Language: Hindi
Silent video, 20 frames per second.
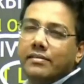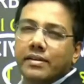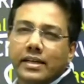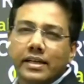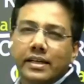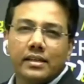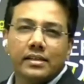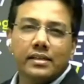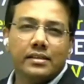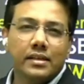
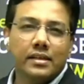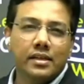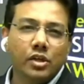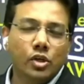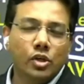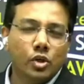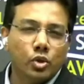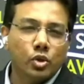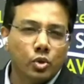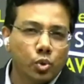जीवन के अंदर
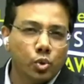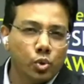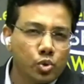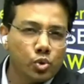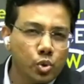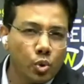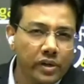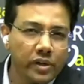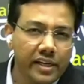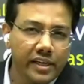
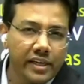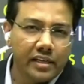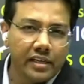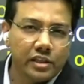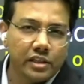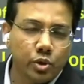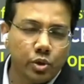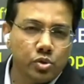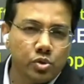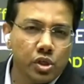दूसरों की
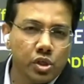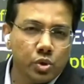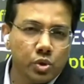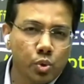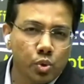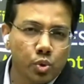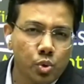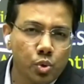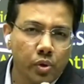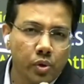गलतियों से
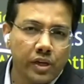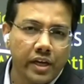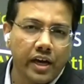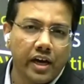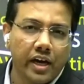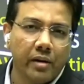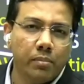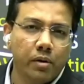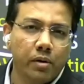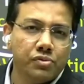दूसरों के
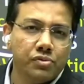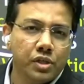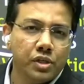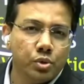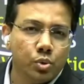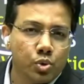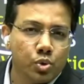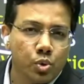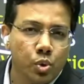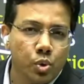अनुभव से
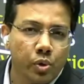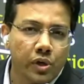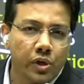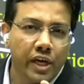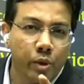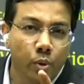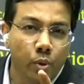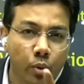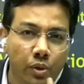दूसरों के